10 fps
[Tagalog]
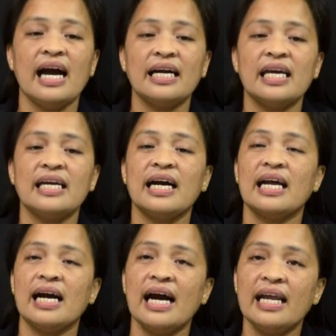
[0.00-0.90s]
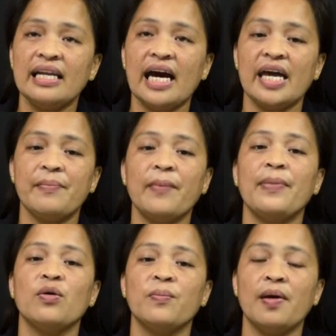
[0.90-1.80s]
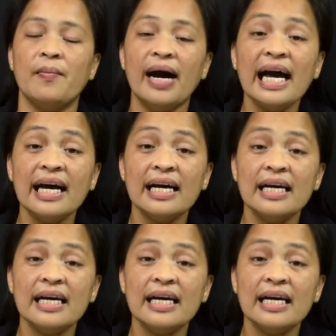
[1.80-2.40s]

aking karangalan ay magpakumbaba,